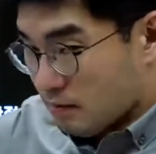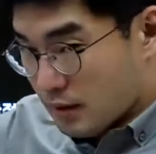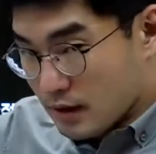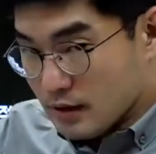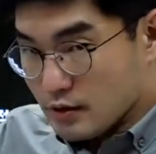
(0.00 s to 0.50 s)

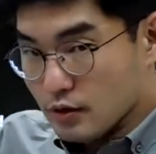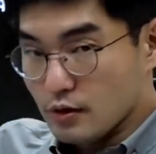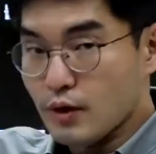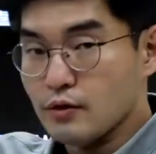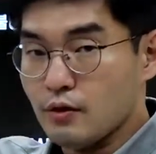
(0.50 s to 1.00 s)

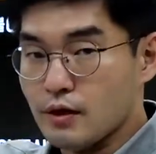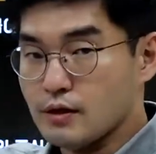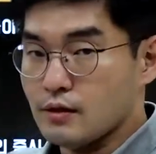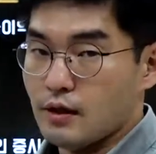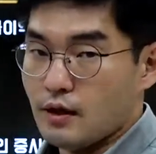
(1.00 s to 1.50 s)
폐쇄적인
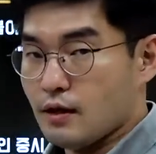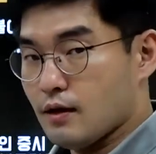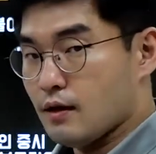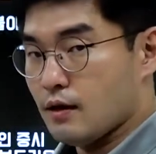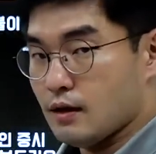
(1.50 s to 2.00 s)
환경관인데
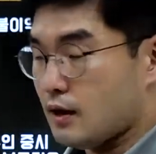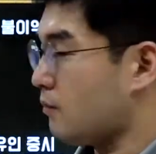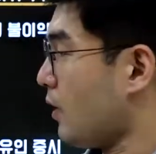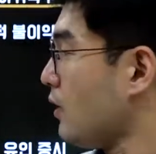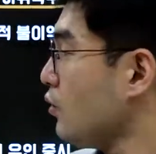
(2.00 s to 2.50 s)
하나,
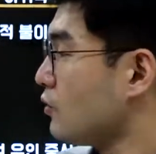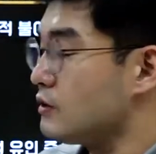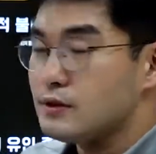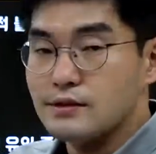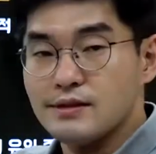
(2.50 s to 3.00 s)

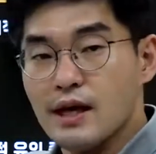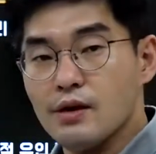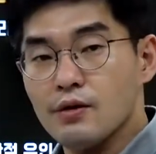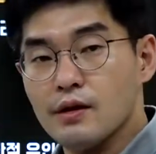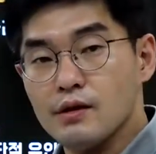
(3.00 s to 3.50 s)
메이오는
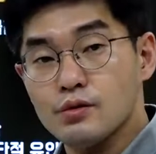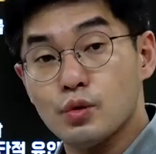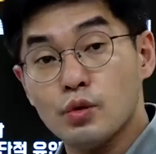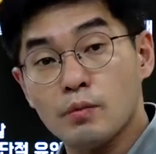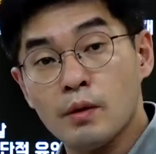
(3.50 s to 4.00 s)
세련된
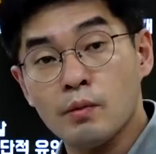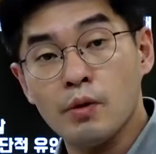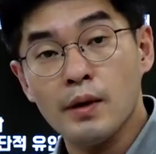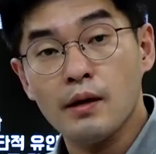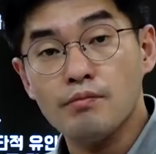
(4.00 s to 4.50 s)
조정
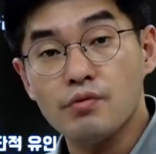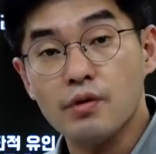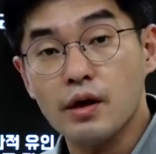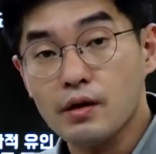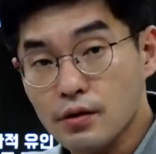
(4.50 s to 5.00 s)
방법에
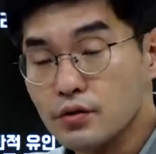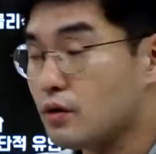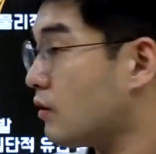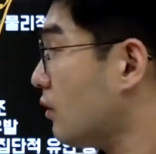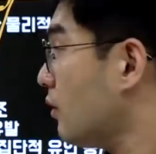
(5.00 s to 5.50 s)
불과한
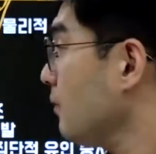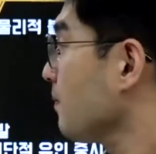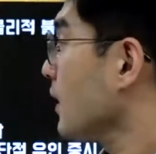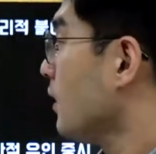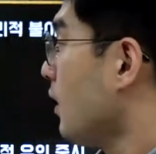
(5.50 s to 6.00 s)
거죠.
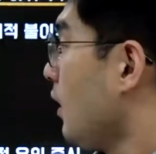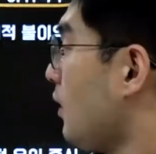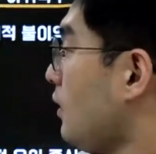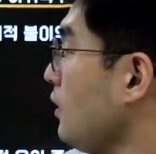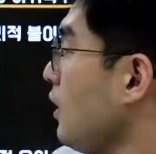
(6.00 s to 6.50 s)

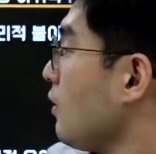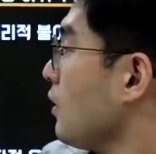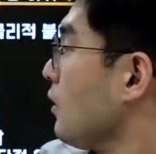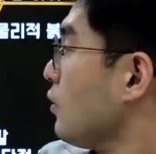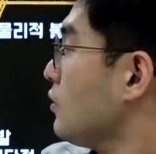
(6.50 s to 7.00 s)

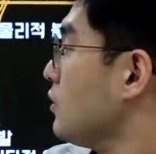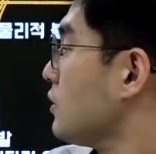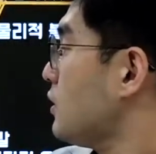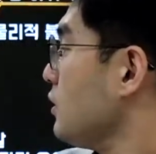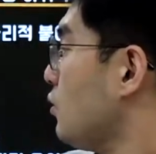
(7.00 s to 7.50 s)
인간관계론 등
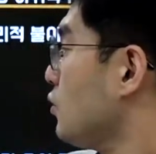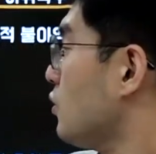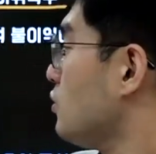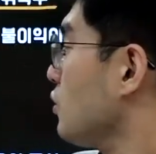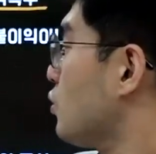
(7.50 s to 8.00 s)

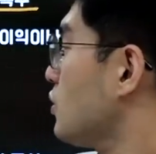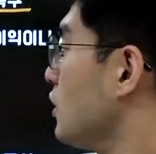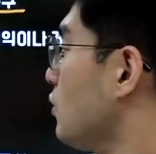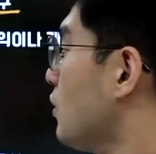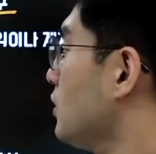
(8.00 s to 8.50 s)
신고전적
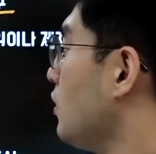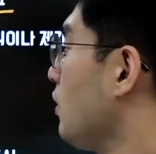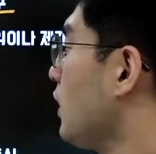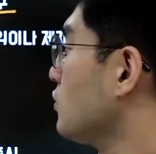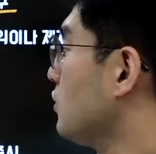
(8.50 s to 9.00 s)
조직이론에서
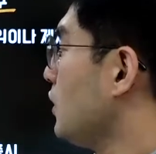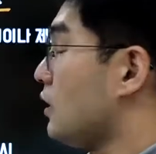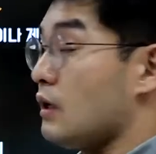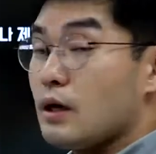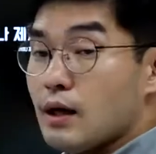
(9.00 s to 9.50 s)
강조된
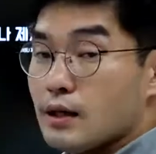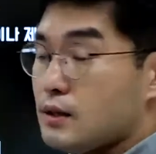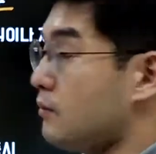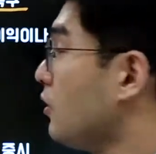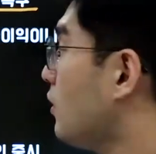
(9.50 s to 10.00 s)

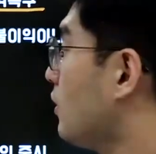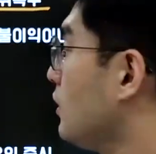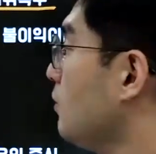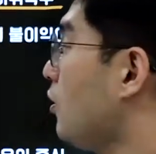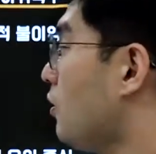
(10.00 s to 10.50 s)
인간관이며
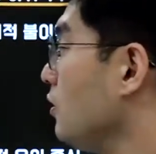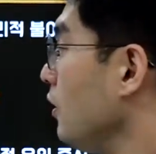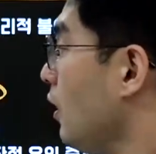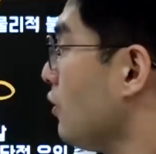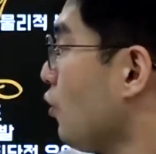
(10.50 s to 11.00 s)
2번
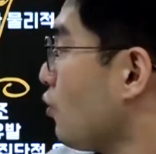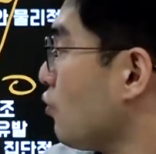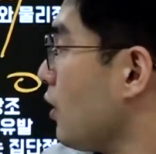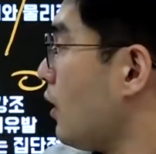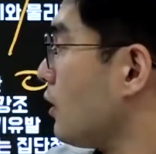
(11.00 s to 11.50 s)

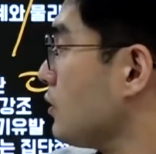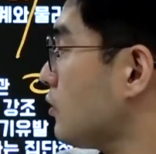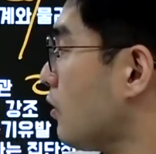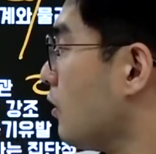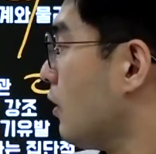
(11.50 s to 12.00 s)
욕구의
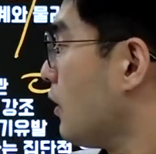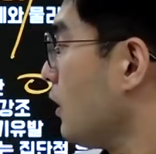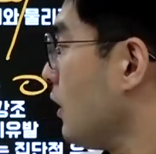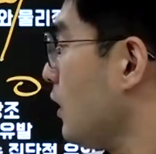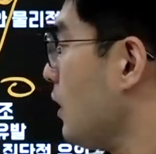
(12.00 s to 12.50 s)
해결성,
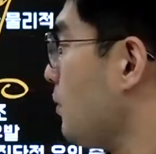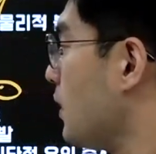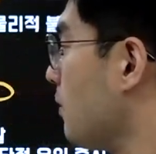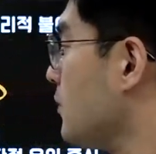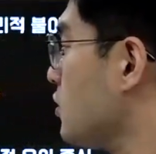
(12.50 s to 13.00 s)
인간의
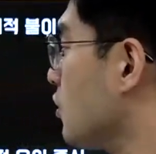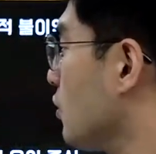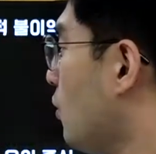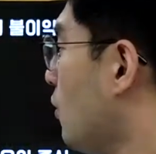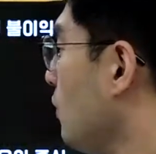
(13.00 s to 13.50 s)

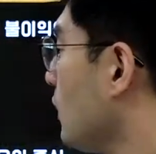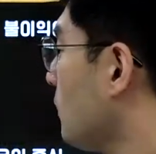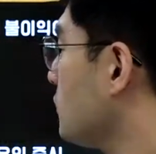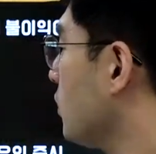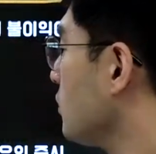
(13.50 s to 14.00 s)
비합리적이고
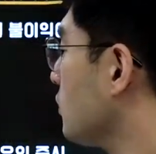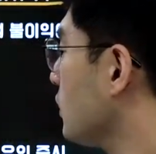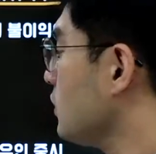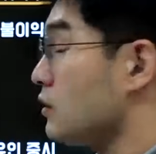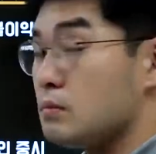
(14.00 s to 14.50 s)

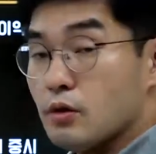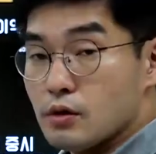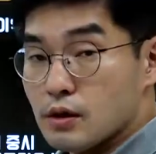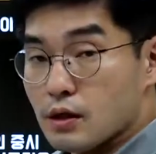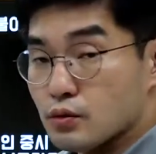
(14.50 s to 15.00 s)
감성적인
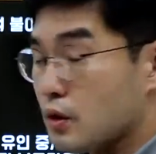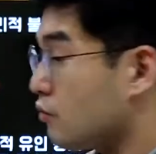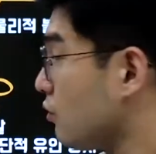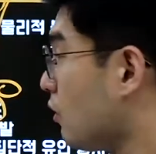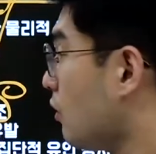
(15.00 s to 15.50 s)
측면을
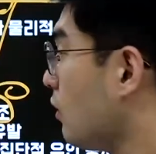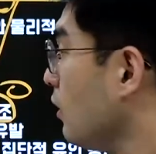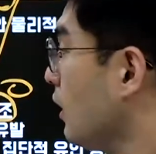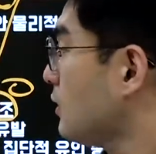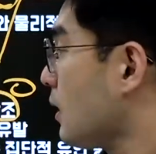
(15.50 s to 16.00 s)
강조했고요.
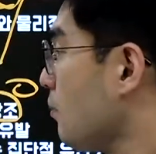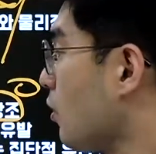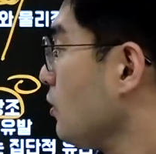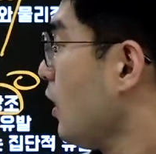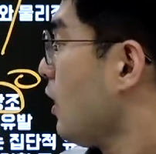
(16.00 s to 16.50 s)

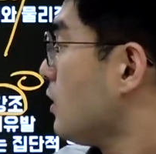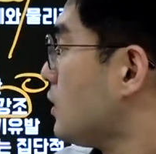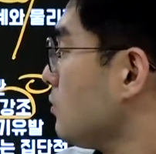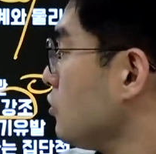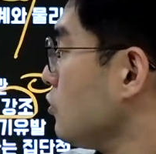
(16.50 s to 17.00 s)
3번
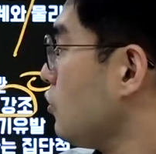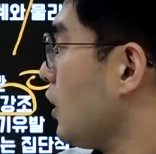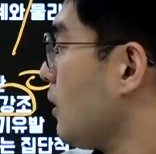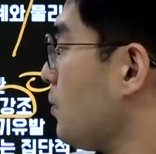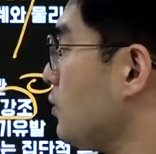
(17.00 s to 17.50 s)
직무
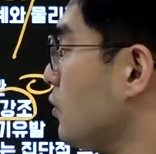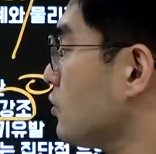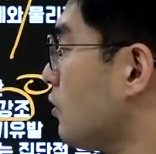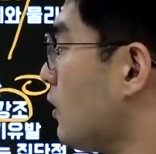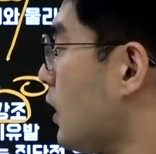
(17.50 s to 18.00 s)
수행의
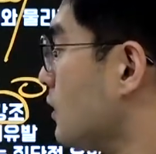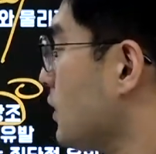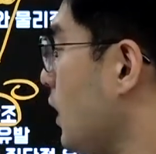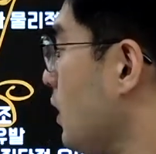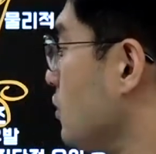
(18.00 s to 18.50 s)
피동성과
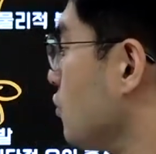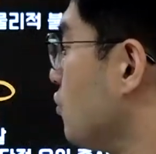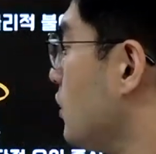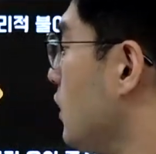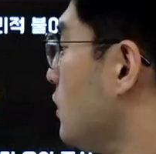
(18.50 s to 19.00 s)
사회적
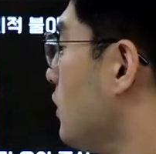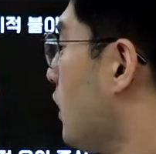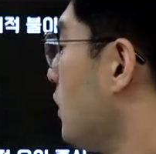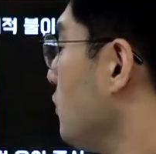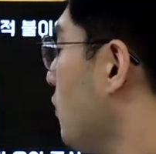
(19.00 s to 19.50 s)
유인에
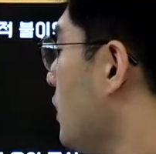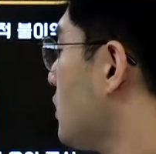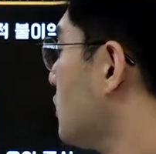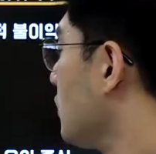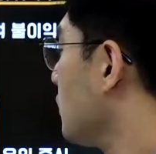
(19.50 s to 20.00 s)
의한
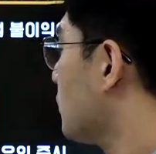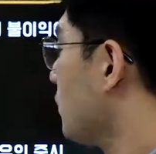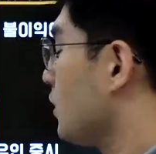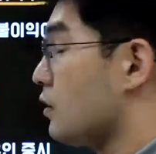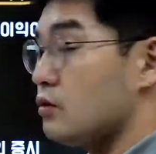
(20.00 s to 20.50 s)
외재적
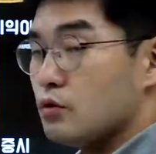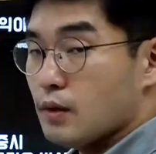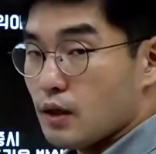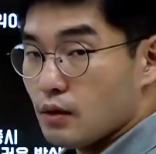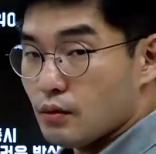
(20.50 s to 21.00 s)
동기를
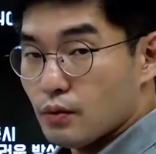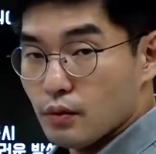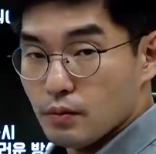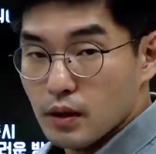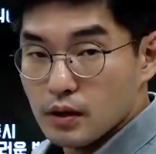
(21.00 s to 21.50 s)

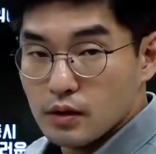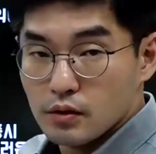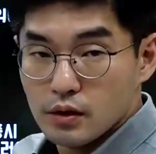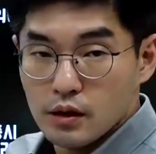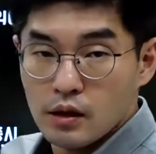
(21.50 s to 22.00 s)
유발했고
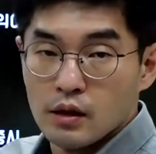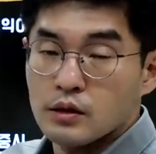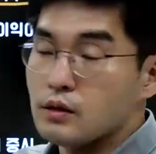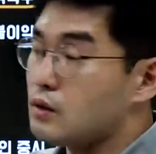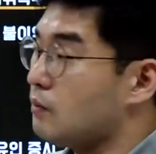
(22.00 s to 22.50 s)
폐쇄적
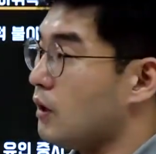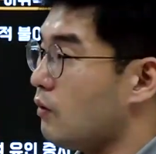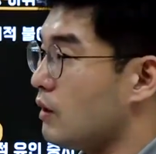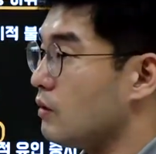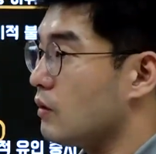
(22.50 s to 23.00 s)
인간관이기 때문에
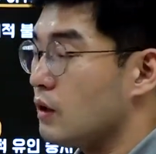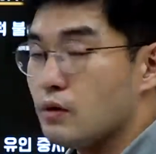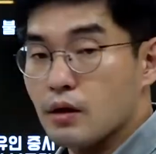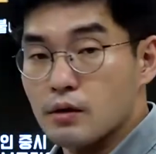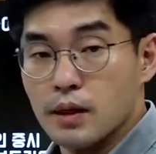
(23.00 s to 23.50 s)
환경에
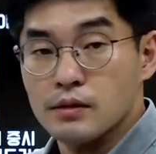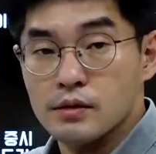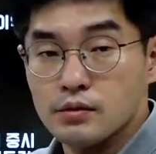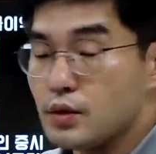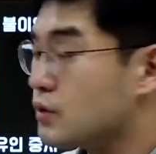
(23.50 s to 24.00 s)
영향을
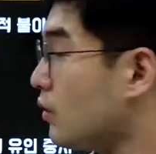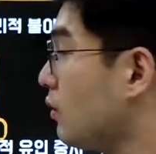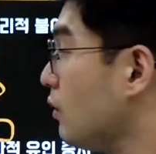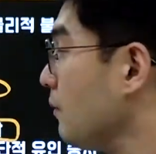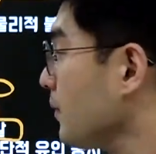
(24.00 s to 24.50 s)
받는다는
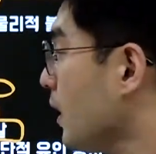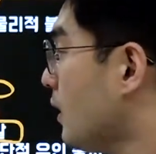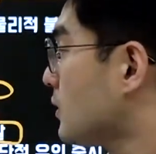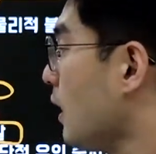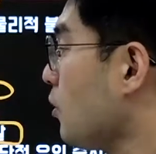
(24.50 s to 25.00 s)
소리죠.
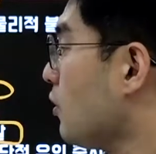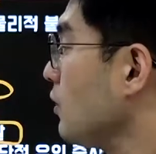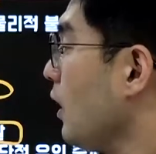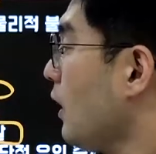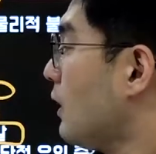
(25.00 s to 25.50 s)
4번
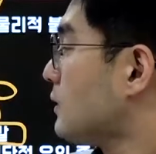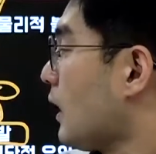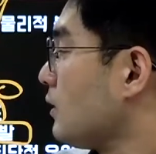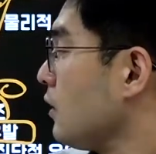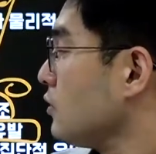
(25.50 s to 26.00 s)

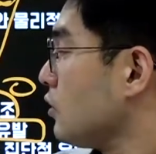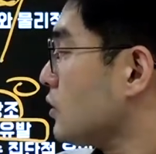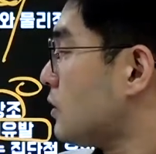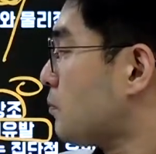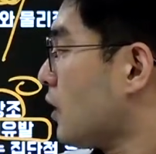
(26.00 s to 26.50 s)

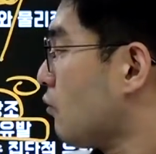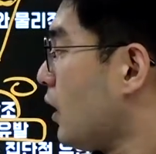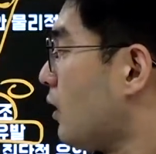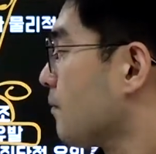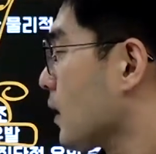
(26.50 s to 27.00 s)
자생적
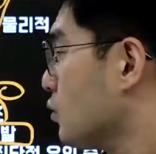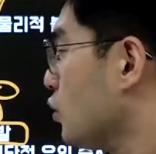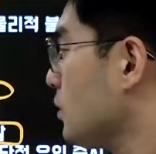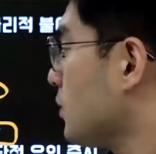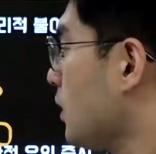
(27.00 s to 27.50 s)
집단과
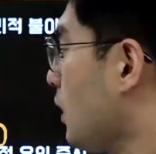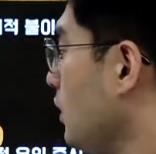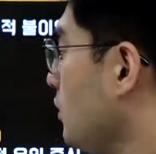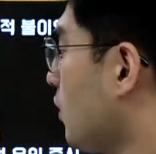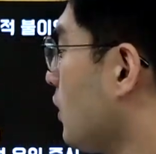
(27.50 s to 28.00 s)

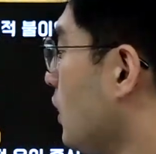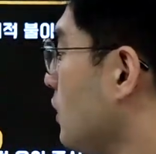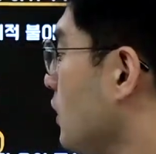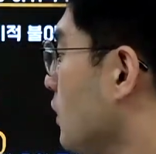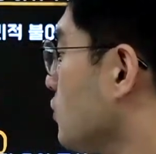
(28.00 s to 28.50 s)
소집단의
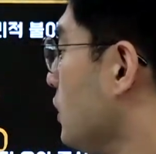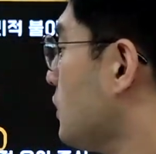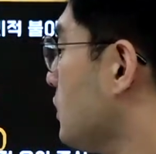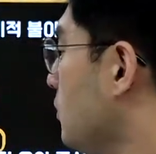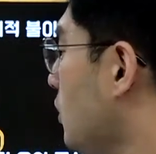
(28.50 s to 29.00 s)
역할을
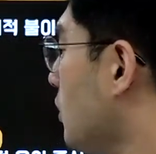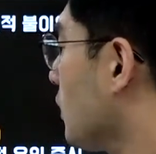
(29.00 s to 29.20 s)
강조했으며